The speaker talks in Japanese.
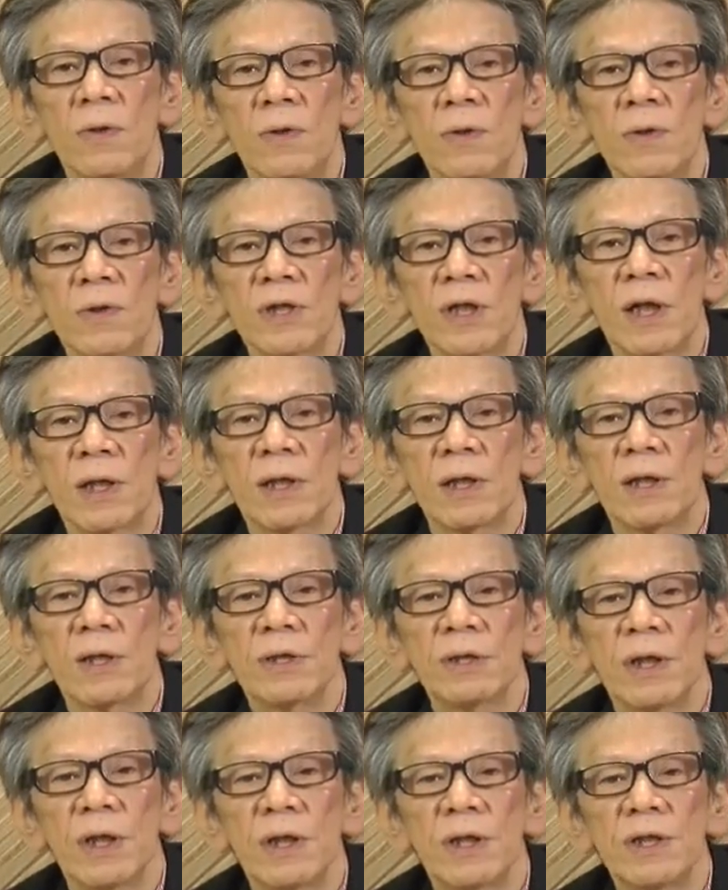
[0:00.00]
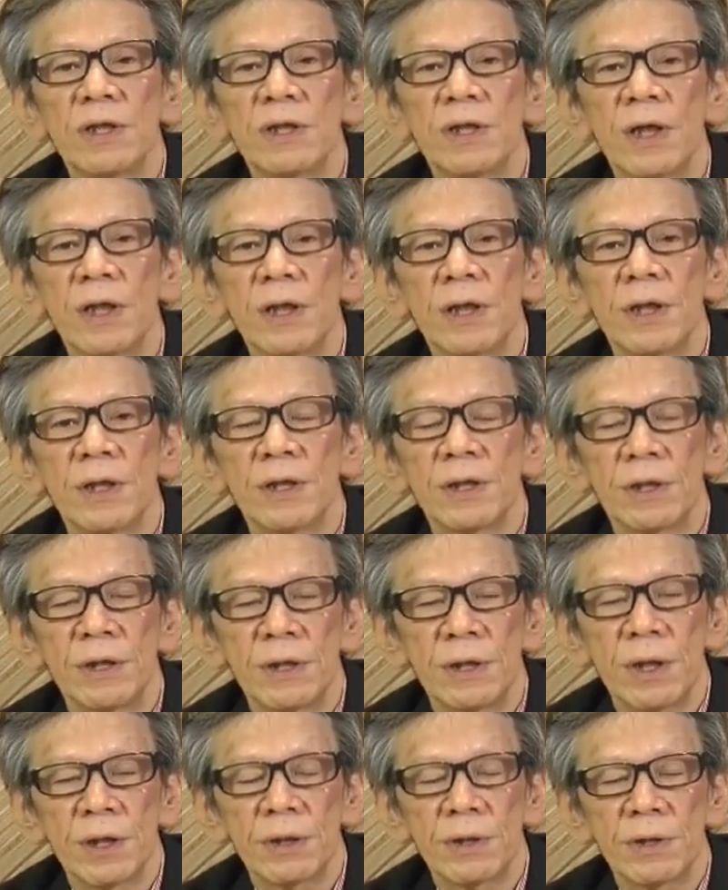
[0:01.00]
借金漬けにして侵
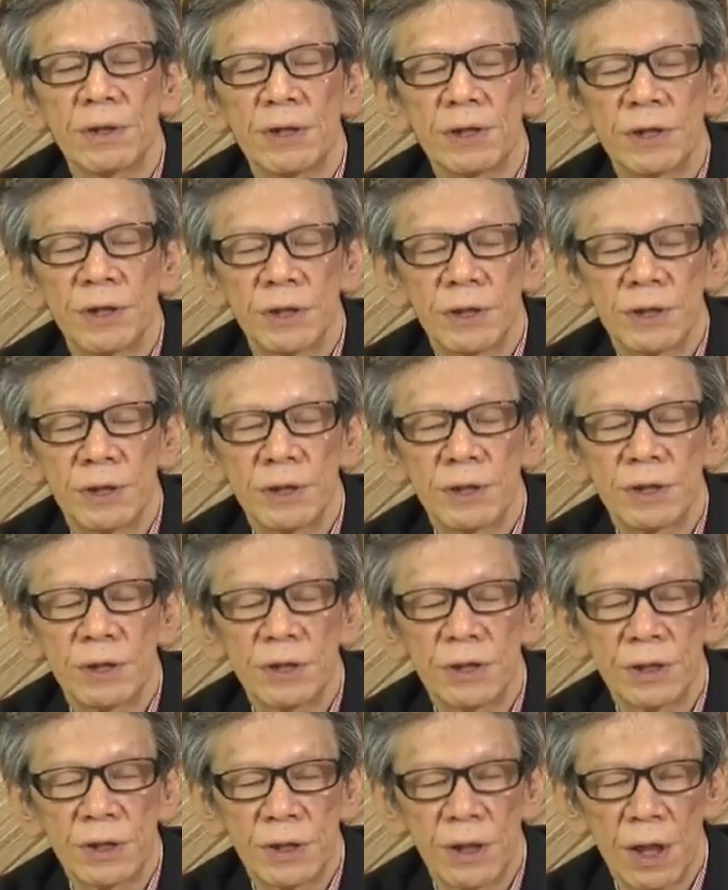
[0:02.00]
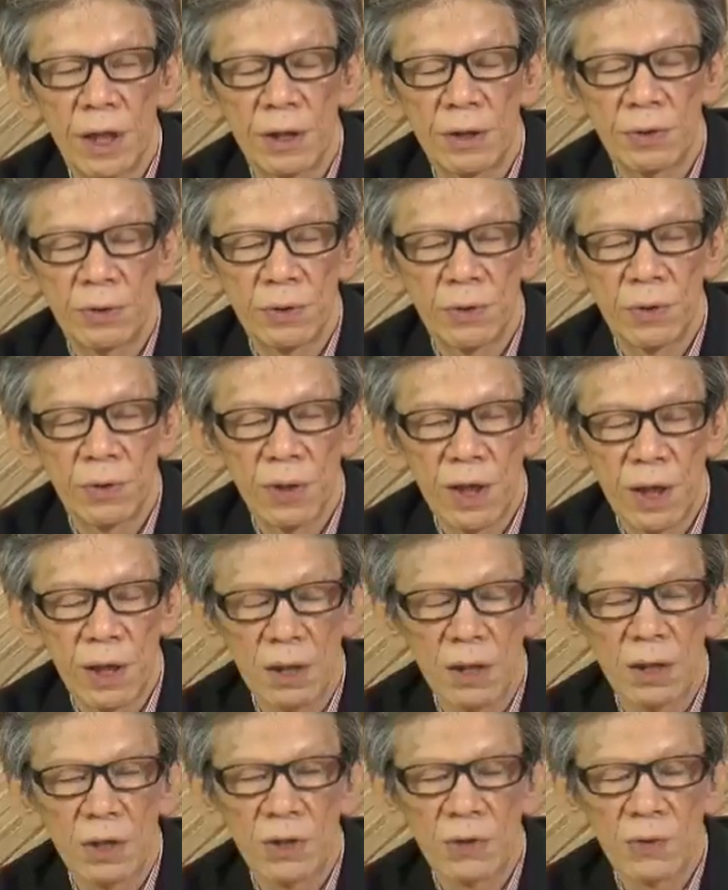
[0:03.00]
略にしていくような
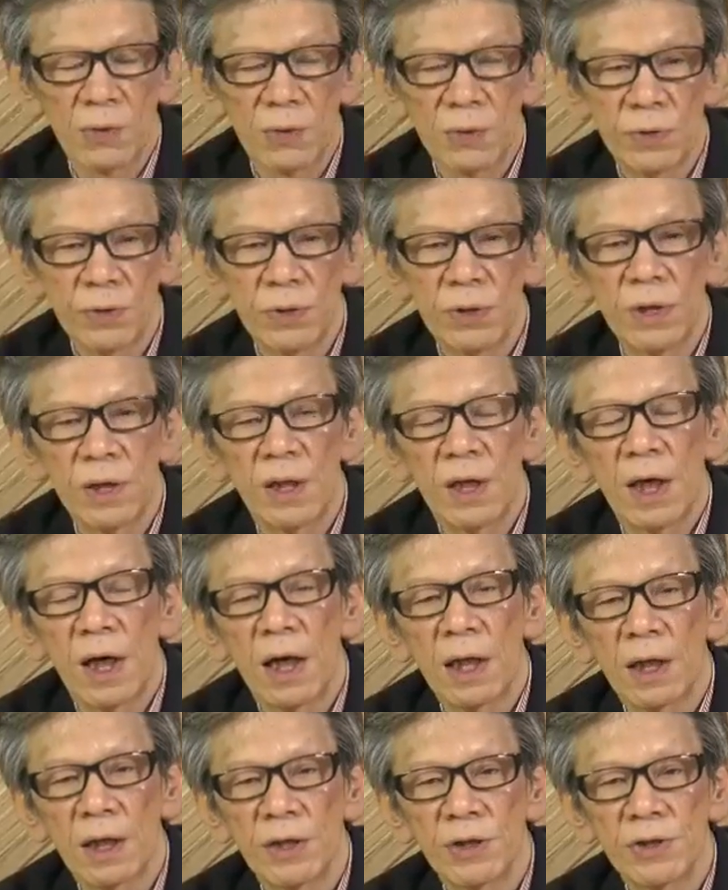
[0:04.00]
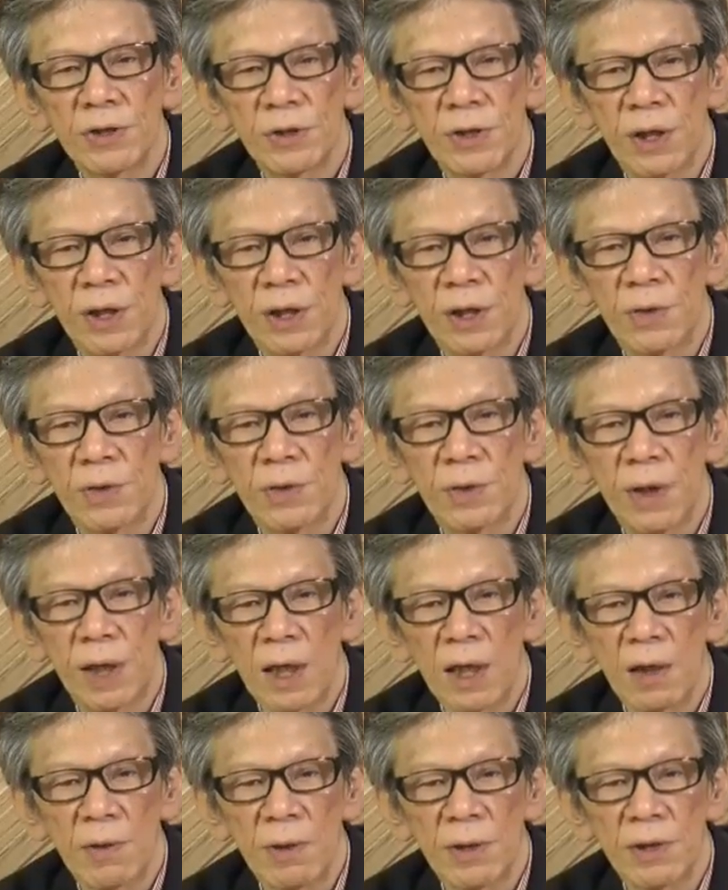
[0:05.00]
そういう覇権主義をあ
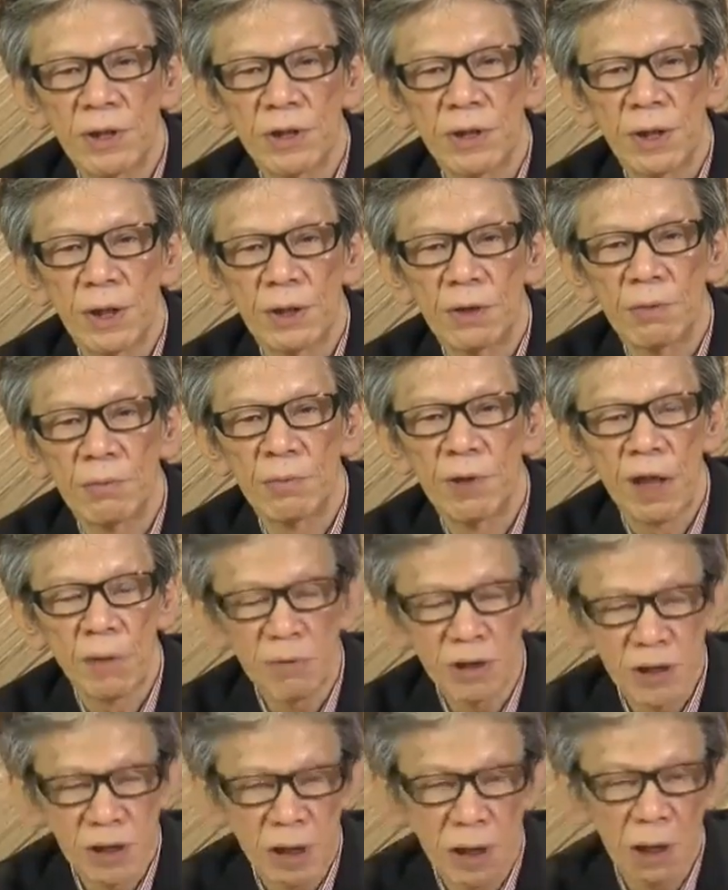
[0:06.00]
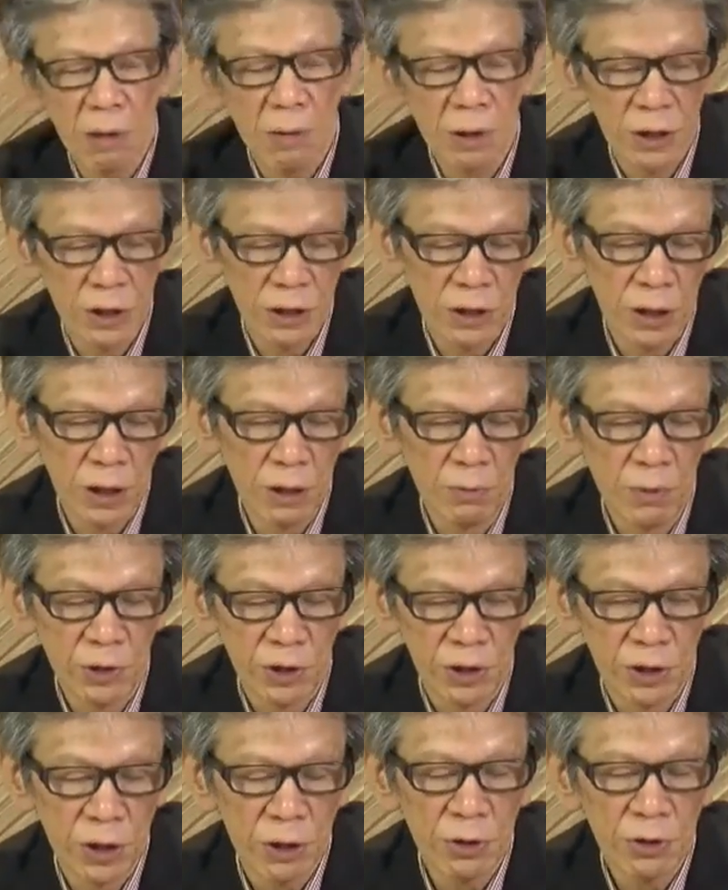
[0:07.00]
らわにしている南シナ海は実際にも侵
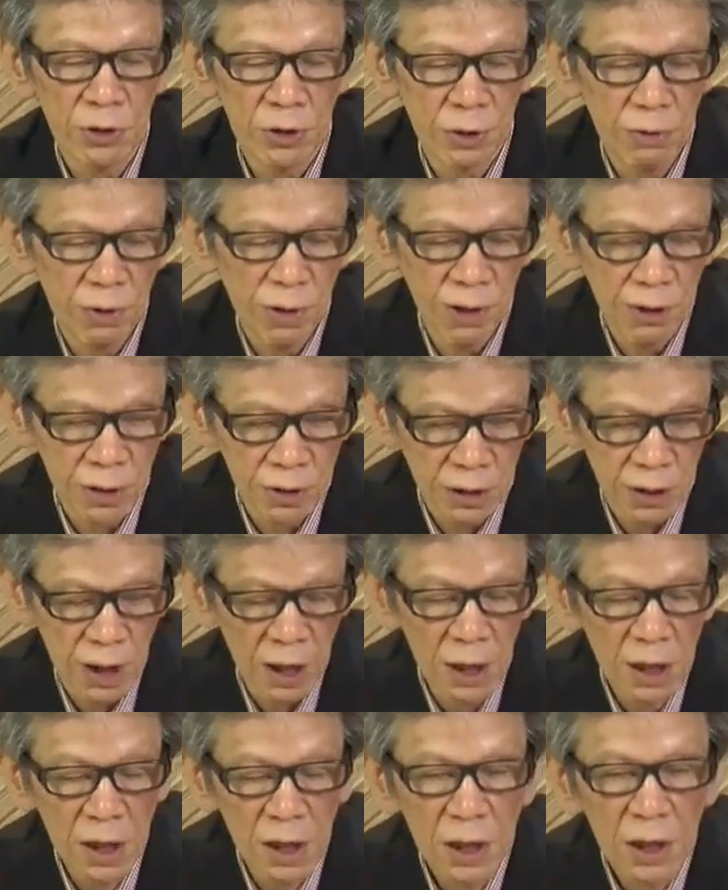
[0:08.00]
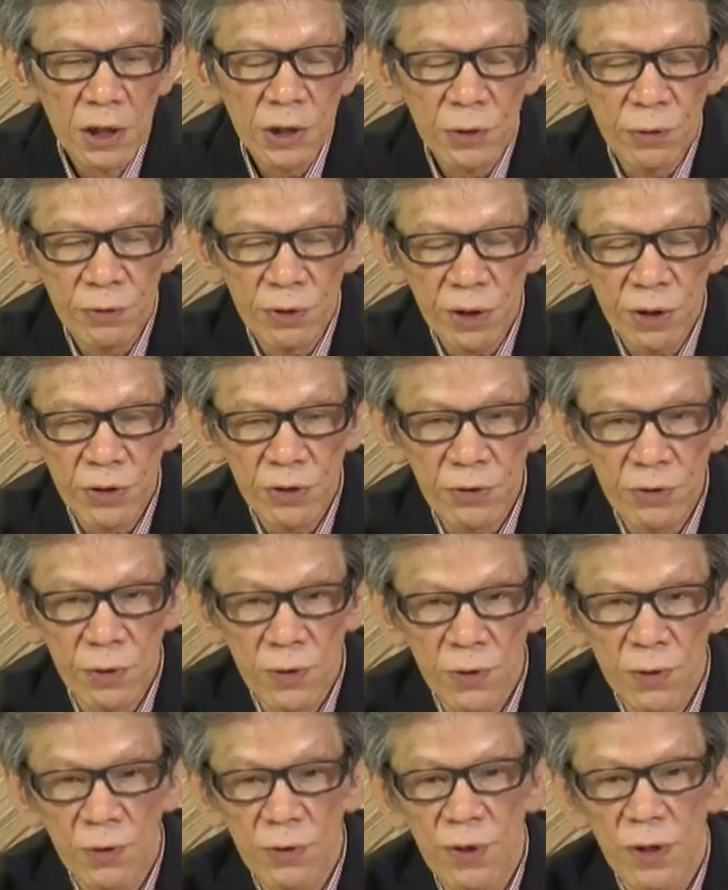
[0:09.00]
略しているわけですがそういった中国
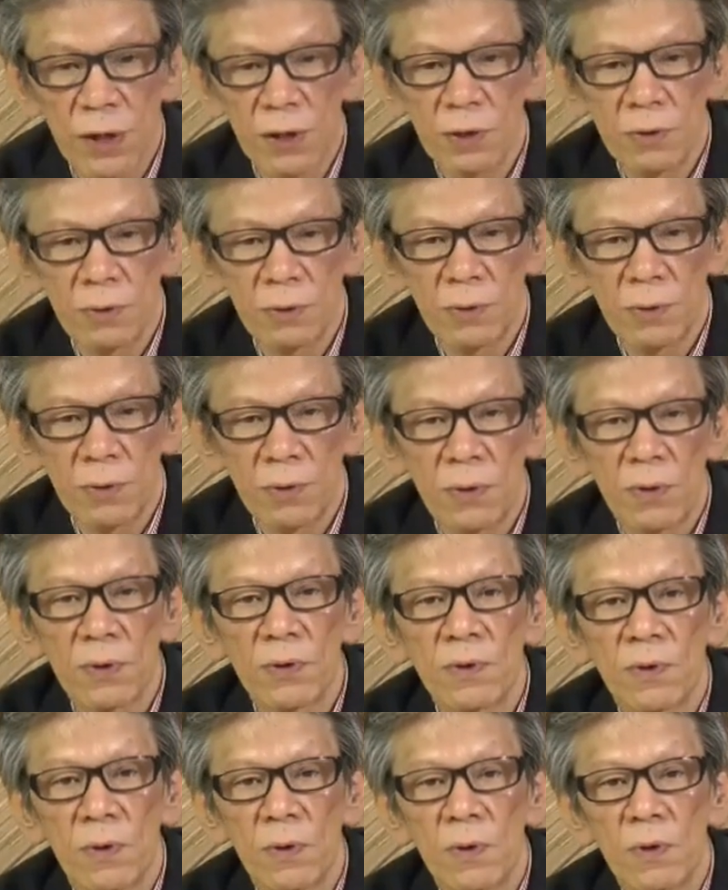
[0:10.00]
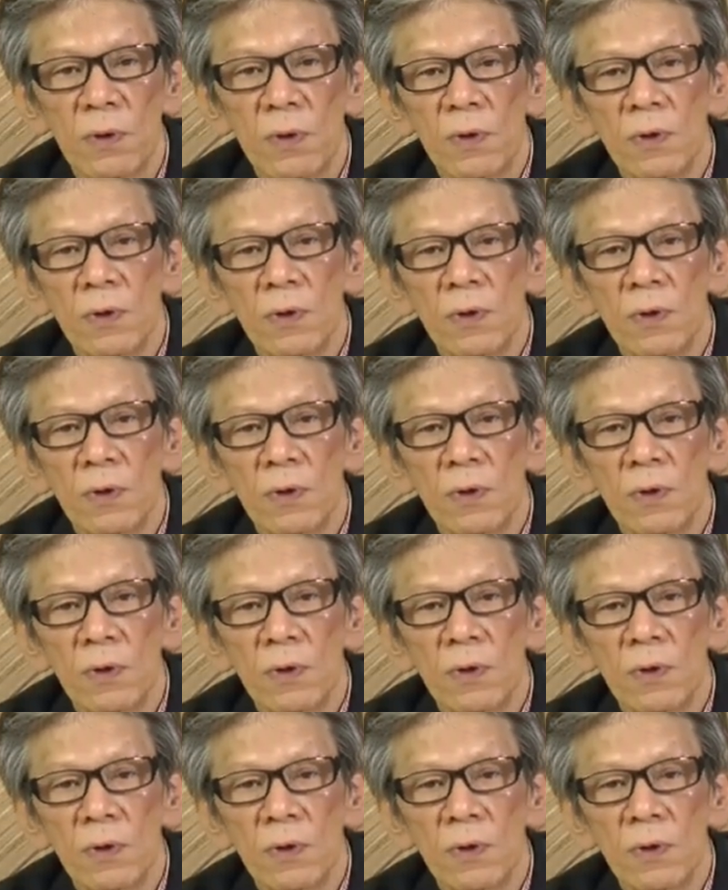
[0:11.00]
共産党の